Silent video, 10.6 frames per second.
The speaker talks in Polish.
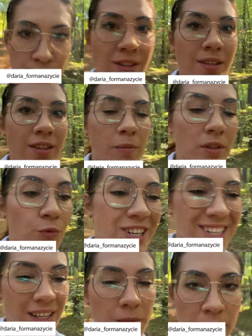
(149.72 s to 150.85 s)
na ten temat, właśnie
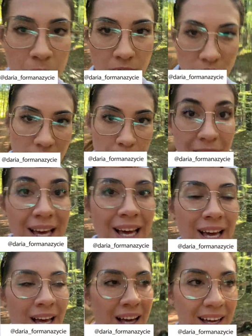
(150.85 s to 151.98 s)
na temat psychoterapii
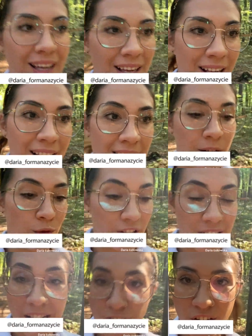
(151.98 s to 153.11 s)
e,
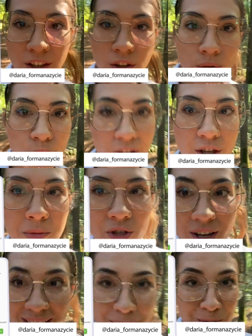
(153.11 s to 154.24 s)
dlaczego uważam,
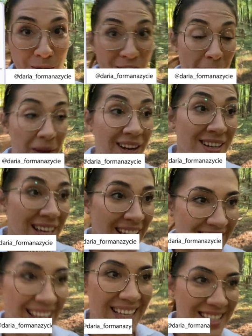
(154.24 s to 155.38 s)
że psychoterapia
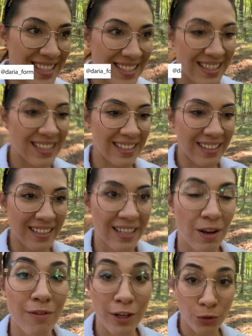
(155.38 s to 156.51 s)
jest e,
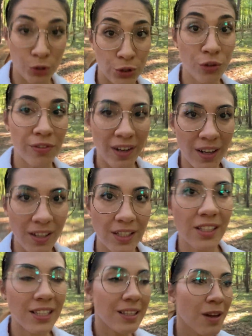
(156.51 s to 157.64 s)
wartościowa
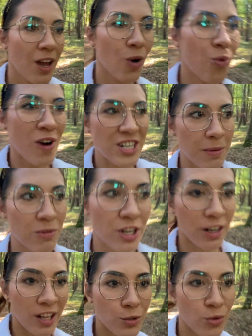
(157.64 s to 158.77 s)
i uważam, że
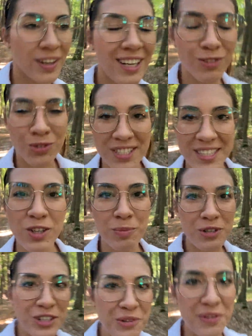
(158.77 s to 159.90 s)
dla człowieka XXI
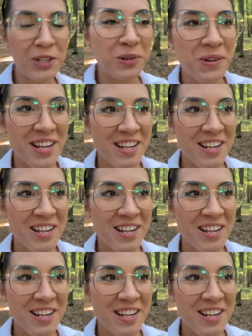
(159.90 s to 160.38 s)
wieku